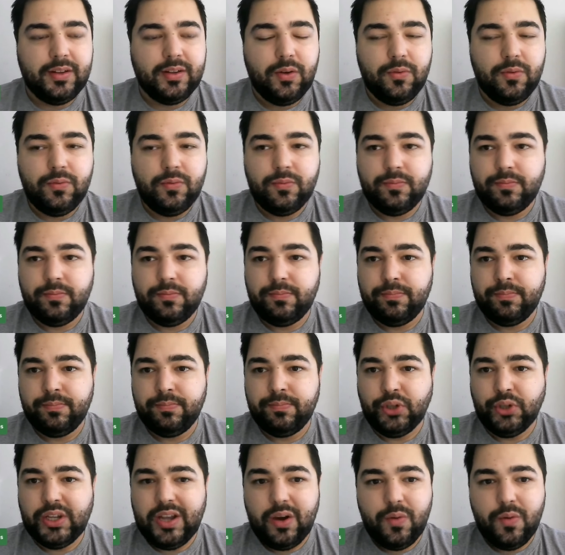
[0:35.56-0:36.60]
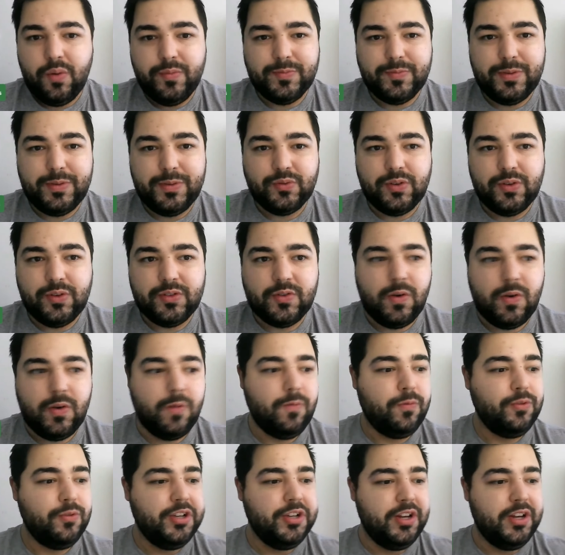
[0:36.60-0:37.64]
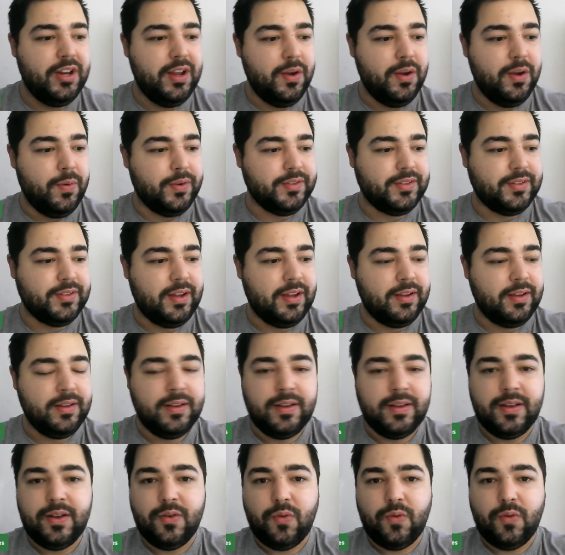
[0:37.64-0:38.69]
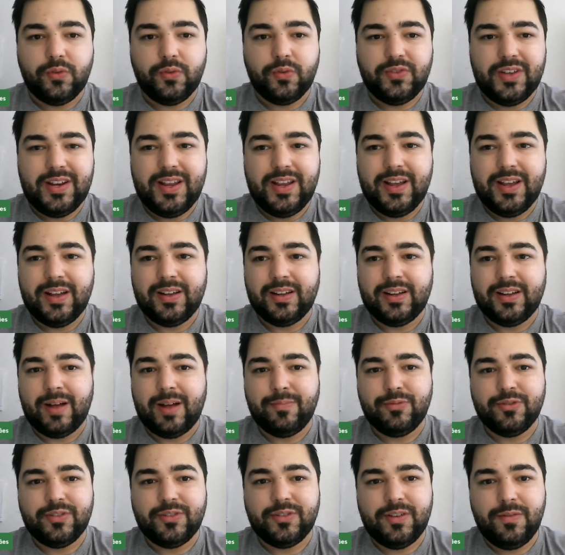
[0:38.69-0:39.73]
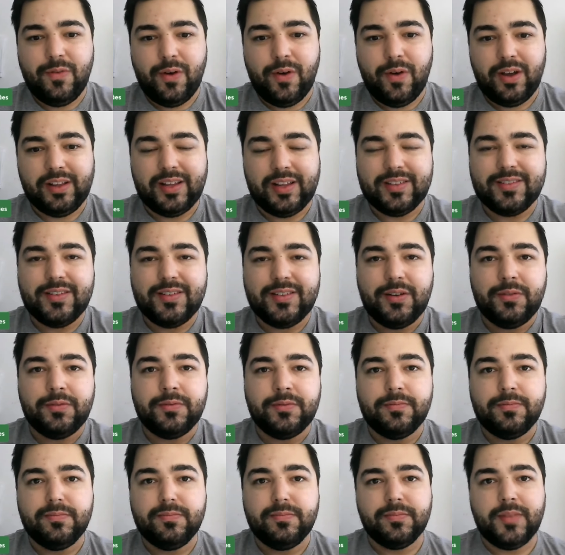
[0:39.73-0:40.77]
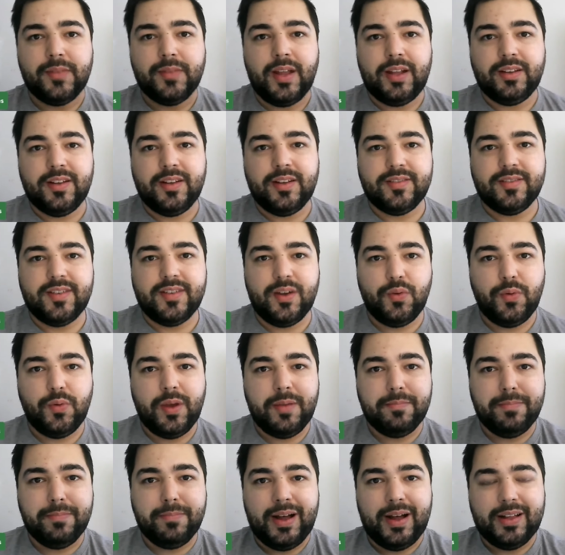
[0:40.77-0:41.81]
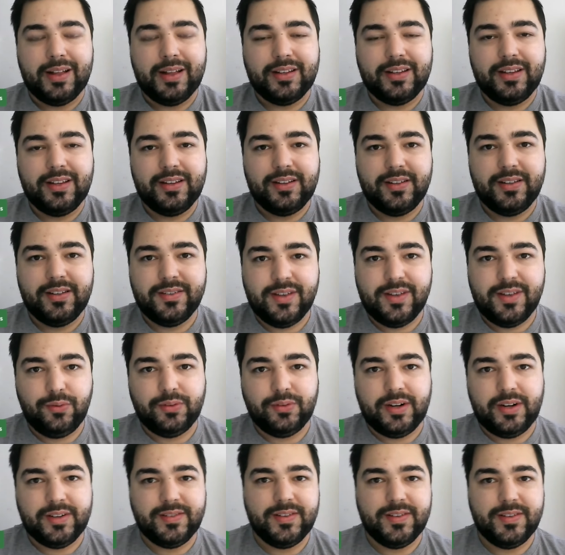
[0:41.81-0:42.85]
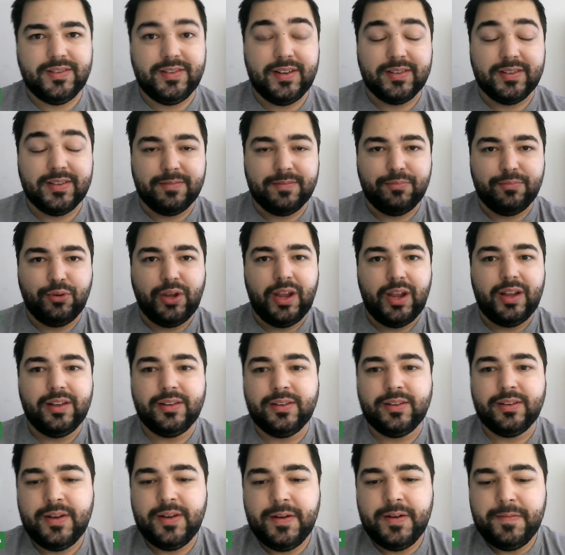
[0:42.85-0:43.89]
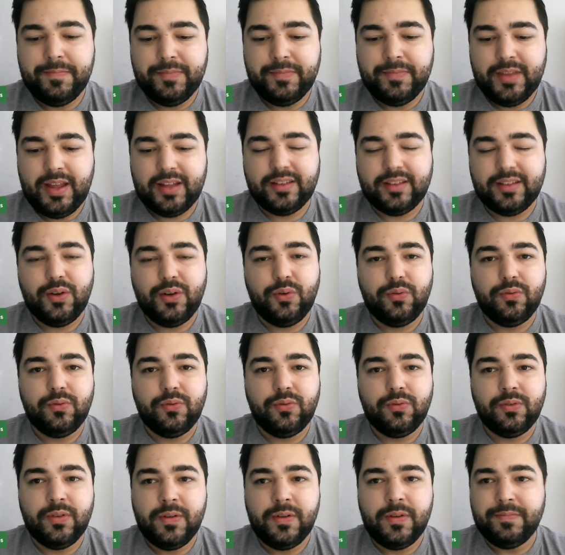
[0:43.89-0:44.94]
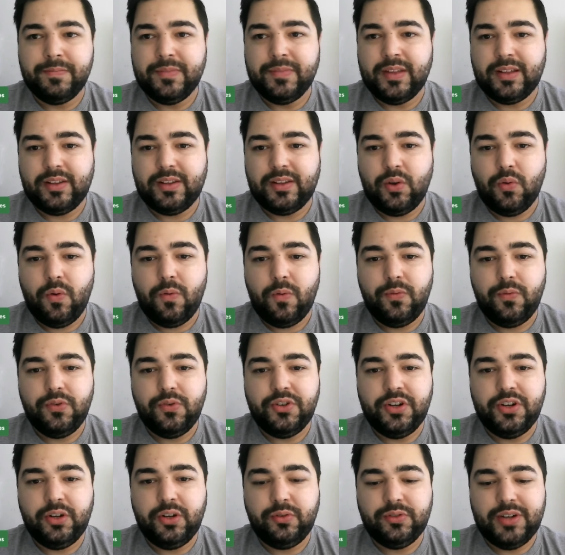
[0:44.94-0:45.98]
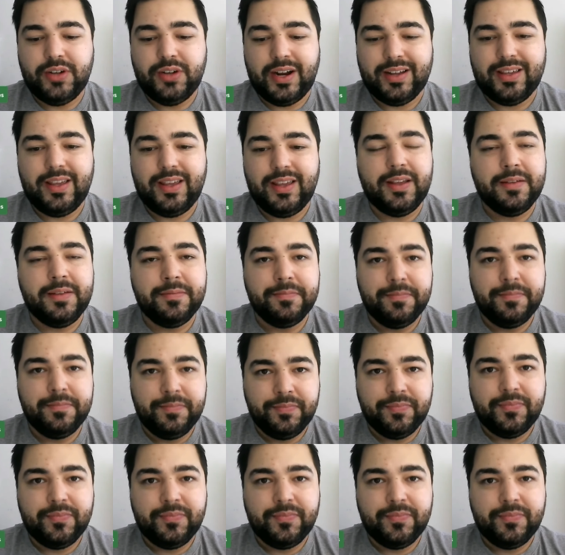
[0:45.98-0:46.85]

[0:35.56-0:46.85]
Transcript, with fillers: Então, por que algumas pessoas confundiriam assim? Qual seria a possível relação entre ser um empata e ser um narcisista? Por que, é tão, tão confundido, já que